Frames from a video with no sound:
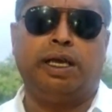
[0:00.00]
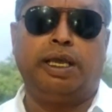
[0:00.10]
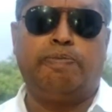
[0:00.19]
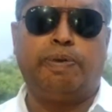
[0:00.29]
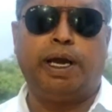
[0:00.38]

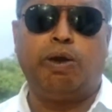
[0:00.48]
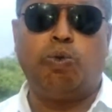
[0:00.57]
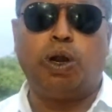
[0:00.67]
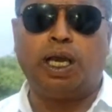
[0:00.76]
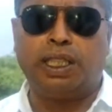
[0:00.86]
இப்போ
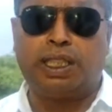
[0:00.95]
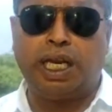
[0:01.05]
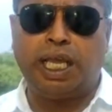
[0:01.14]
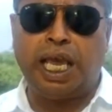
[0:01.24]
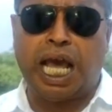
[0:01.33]

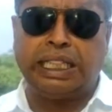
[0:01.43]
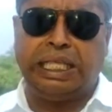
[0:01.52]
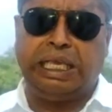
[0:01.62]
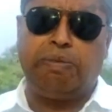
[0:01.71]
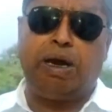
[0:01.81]
உலகத்திலேயே
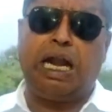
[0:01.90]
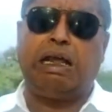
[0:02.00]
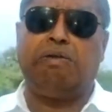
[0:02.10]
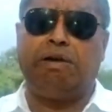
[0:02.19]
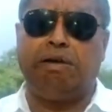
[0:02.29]

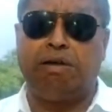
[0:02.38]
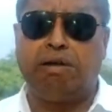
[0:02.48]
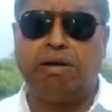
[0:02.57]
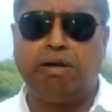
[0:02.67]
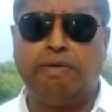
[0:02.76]
அதிகமான
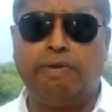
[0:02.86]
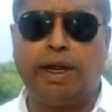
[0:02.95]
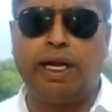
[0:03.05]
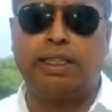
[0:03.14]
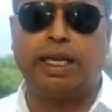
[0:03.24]

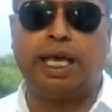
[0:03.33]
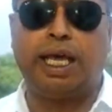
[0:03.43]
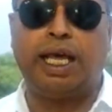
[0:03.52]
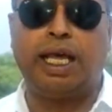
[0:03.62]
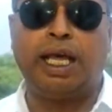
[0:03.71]
வருடத்தில்
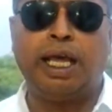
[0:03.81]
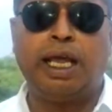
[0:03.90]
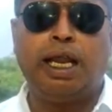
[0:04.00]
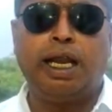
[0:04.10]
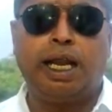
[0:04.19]

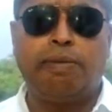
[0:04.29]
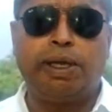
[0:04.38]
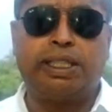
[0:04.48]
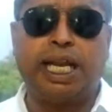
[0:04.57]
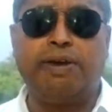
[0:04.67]

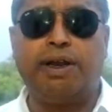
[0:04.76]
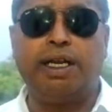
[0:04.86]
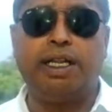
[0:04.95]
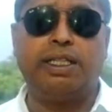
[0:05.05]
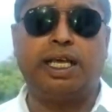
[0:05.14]
நம்ம
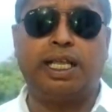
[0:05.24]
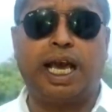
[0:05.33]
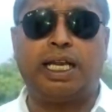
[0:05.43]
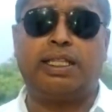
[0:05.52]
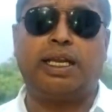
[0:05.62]
தலைவர்கள் இருந்தால்
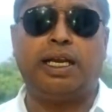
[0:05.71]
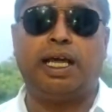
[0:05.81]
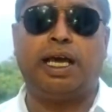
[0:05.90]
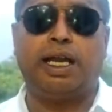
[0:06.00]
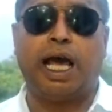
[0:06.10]
யார்
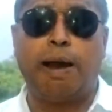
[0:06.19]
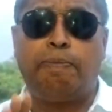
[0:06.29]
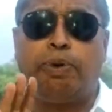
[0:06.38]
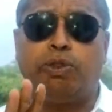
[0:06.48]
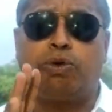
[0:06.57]
தெரியுங்களா
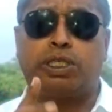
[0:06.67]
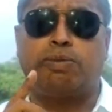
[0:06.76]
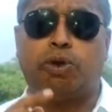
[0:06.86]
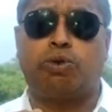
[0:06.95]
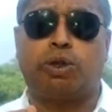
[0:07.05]
நாற்பது
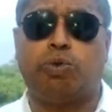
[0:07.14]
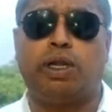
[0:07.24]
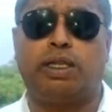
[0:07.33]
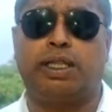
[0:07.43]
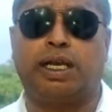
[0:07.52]
வருஷமாக ஒருத்தர்
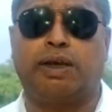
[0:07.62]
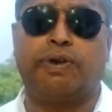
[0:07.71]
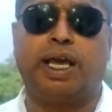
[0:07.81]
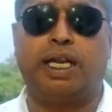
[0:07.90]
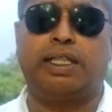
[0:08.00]
உள்ளே இருந்தார்
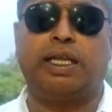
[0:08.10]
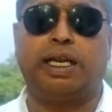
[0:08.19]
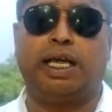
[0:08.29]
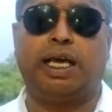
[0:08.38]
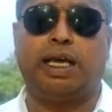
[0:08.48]
அவர் யார்
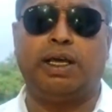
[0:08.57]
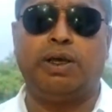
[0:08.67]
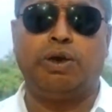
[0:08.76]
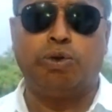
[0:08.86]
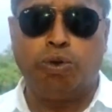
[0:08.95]
தெரியுங்களா
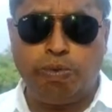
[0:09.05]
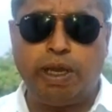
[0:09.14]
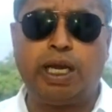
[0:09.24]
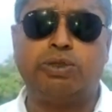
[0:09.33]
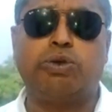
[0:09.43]

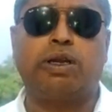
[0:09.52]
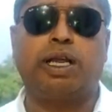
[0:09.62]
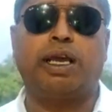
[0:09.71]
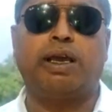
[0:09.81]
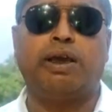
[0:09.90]
உண்மையாலும் சொல்கிறேன்